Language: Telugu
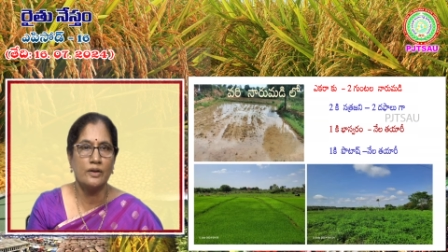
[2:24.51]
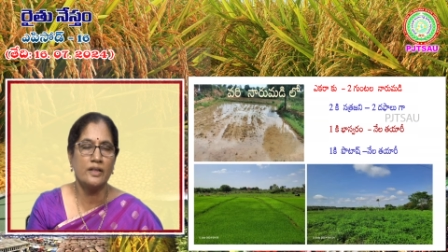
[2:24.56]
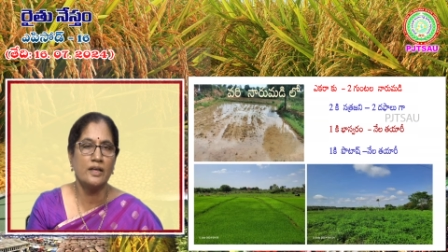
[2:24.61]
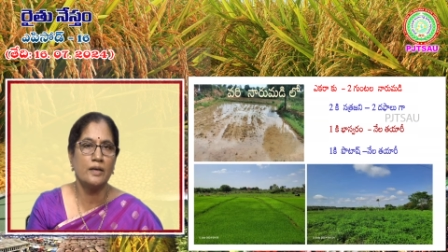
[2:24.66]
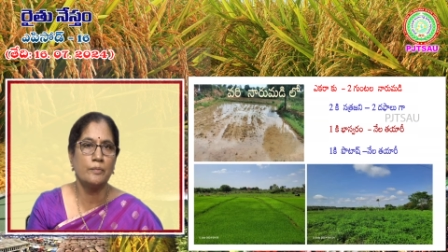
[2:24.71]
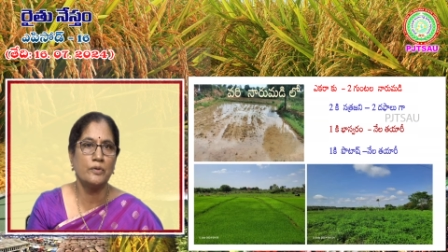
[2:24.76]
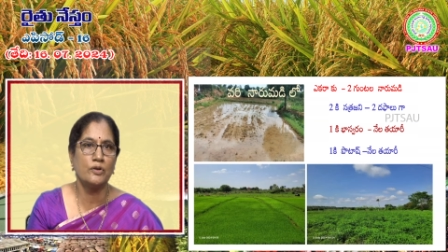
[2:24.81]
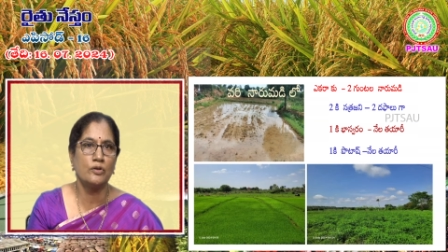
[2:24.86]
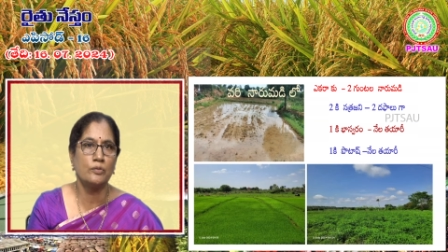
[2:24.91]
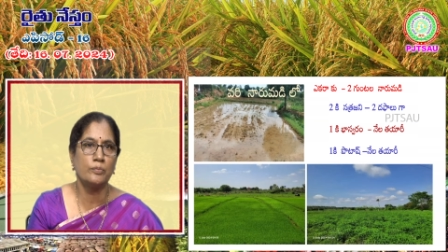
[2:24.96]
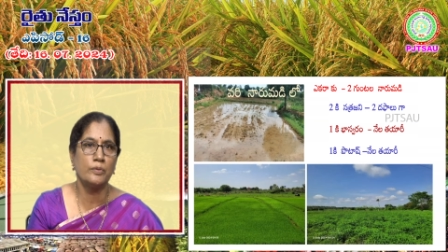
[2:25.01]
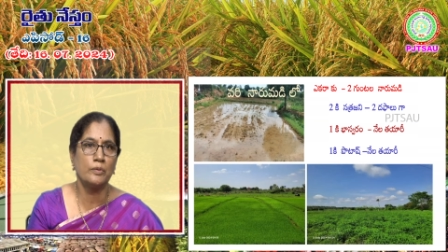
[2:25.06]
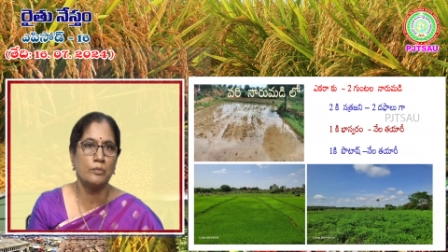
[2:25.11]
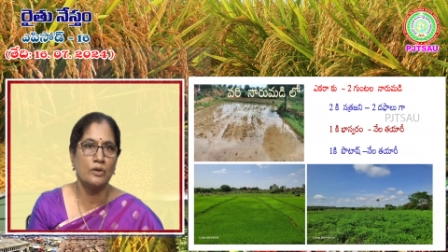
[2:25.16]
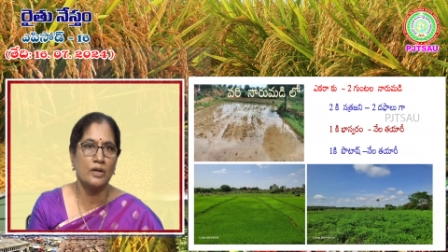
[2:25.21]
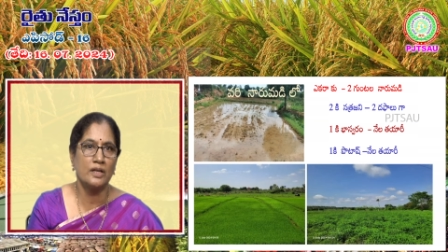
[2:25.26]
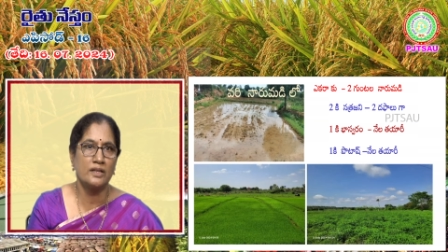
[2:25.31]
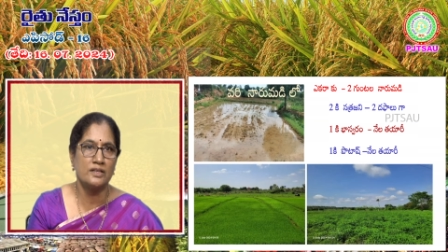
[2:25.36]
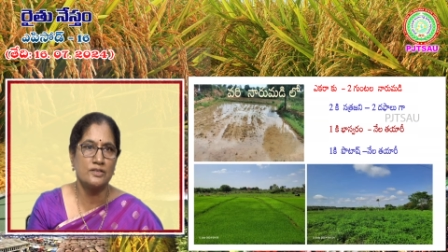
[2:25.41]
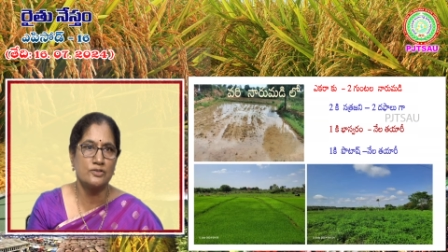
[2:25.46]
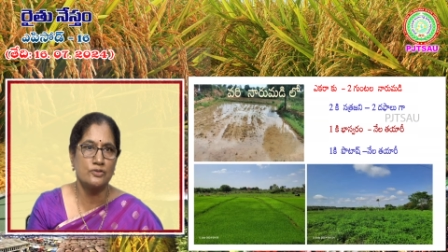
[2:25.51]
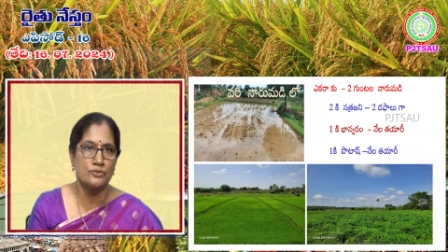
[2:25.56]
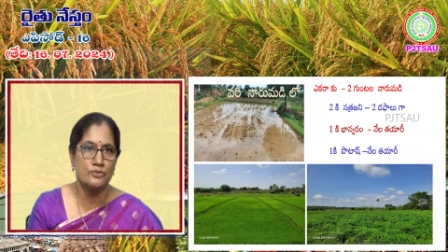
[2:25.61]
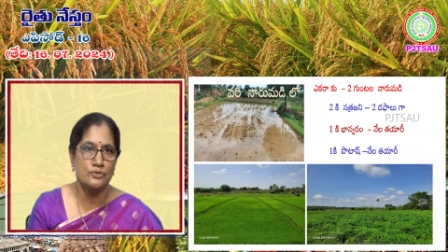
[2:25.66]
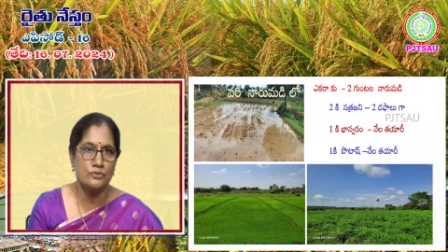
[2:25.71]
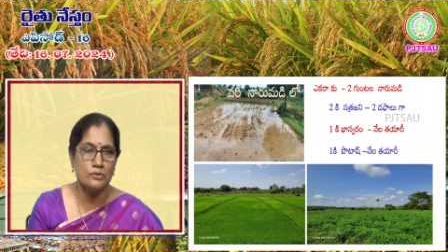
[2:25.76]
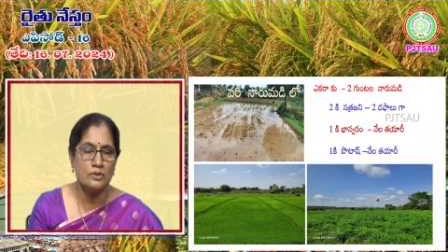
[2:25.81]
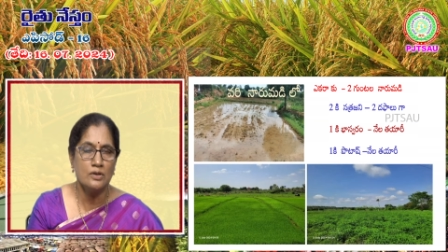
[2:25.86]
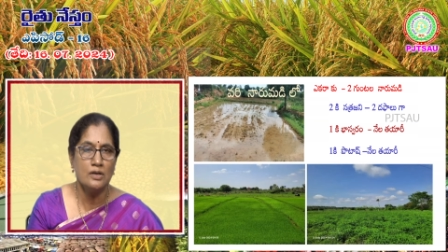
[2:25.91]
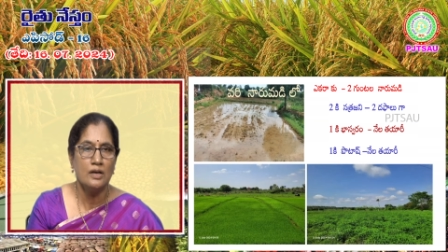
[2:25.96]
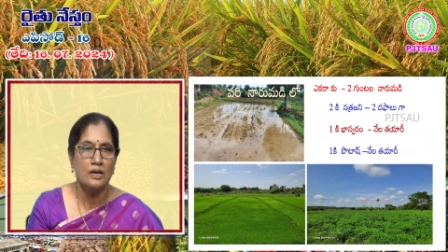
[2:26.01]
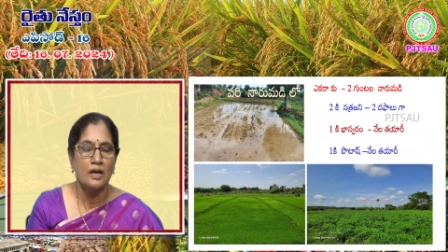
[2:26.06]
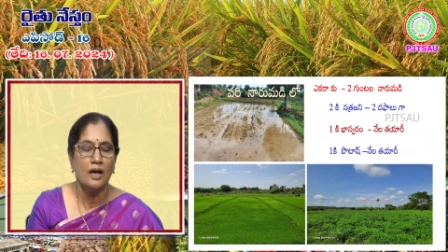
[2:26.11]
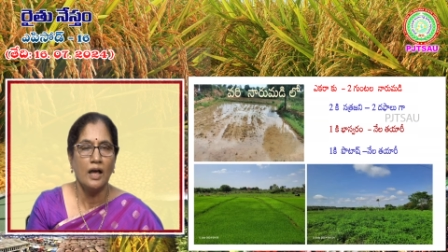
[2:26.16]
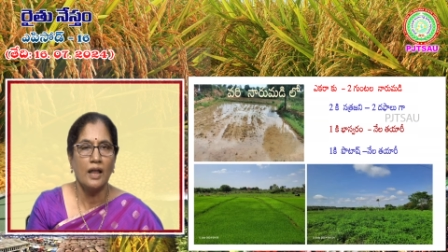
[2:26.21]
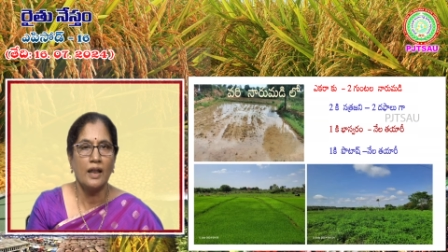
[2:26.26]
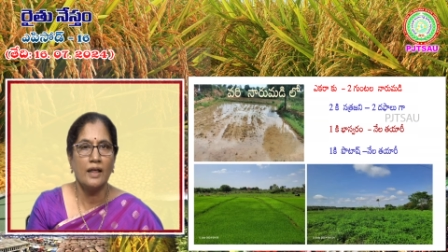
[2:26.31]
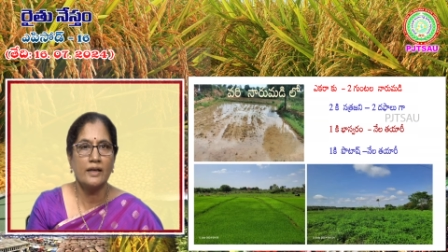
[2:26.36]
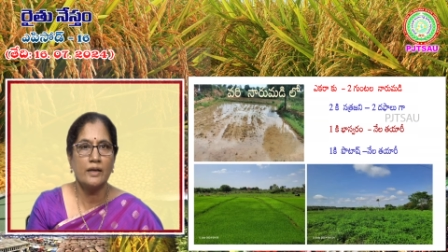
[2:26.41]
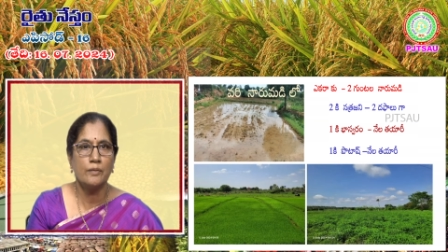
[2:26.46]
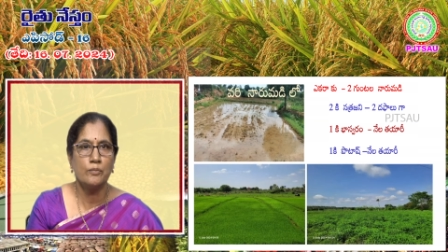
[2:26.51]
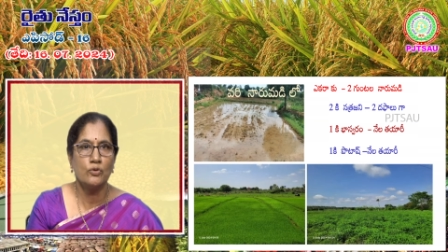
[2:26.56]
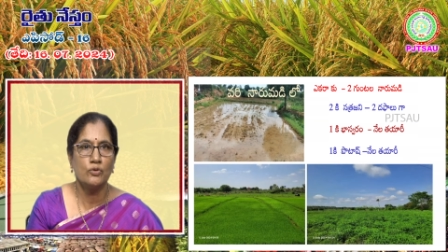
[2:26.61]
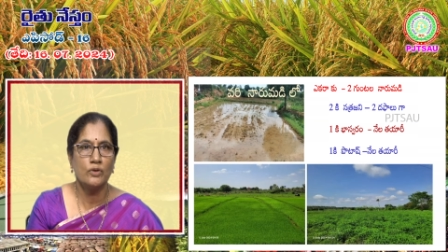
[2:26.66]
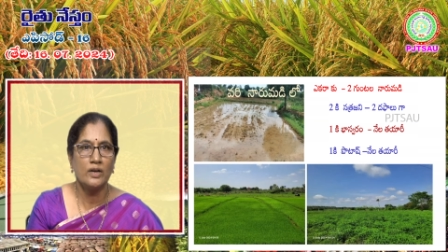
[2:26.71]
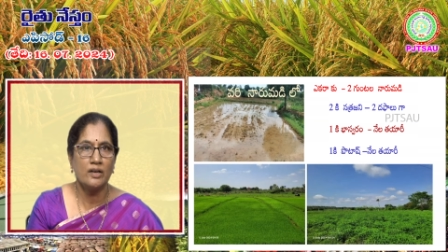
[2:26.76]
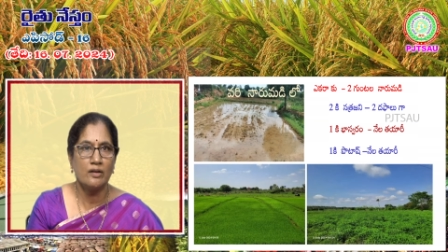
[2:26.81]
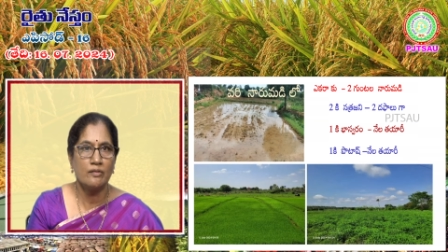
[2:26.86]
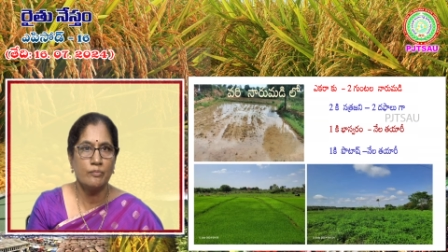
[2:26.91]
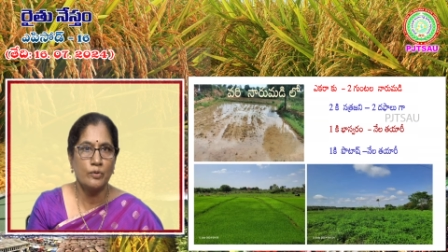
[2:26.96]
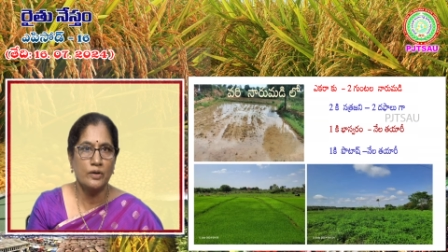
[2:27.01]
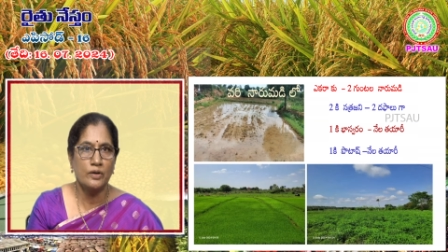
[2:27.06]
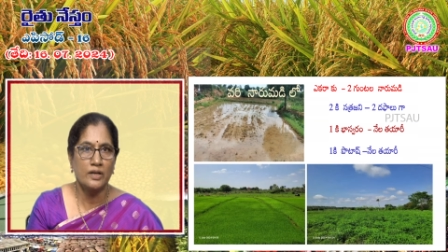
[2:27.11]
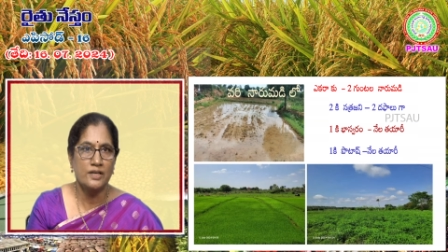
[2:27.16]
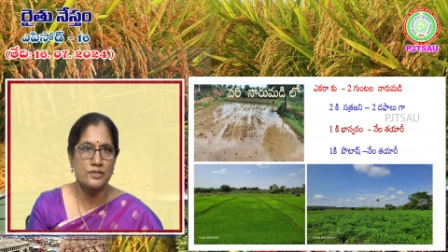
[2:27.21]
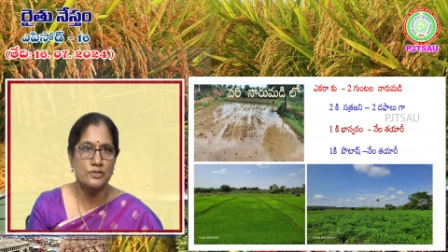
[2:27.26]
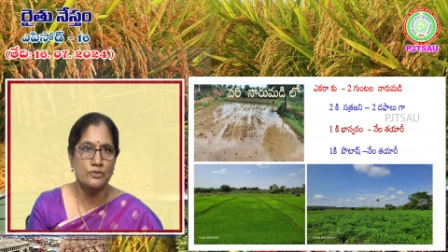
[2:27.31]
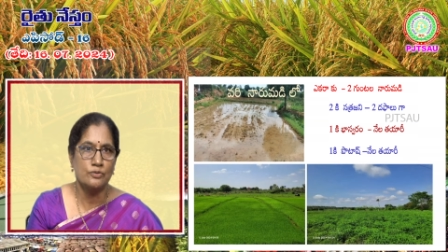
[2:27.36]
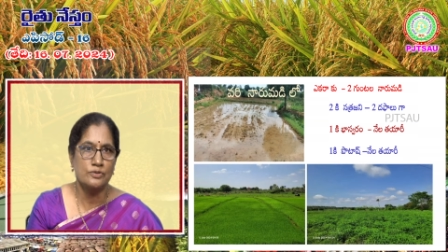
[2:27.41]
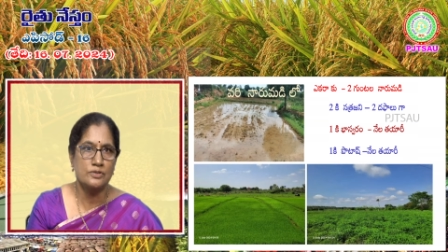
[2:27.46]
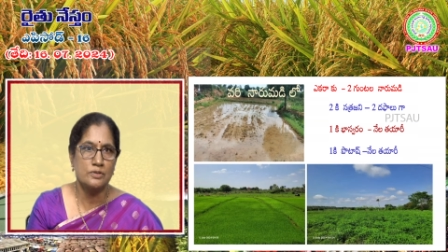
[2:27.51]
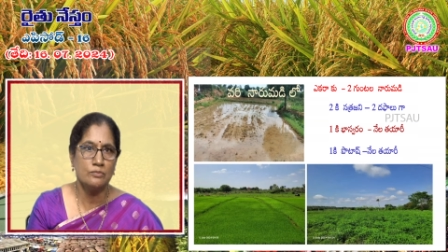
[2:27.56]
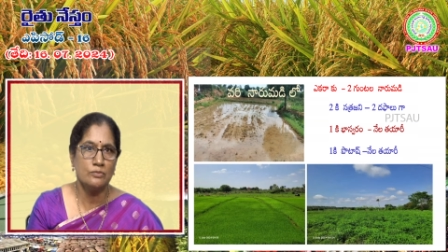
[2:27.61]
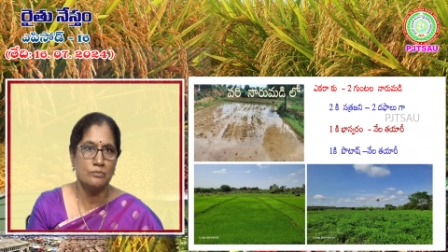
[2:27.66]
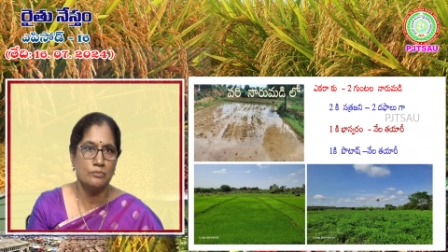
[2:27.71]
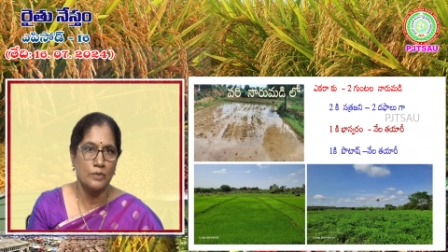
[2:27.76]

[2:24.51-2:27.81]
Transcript: డిఏపి రూపంలో అందించవచ్చు అలాగే మ్యూరేట్ ఆఫ్ పొటాష్ కోసం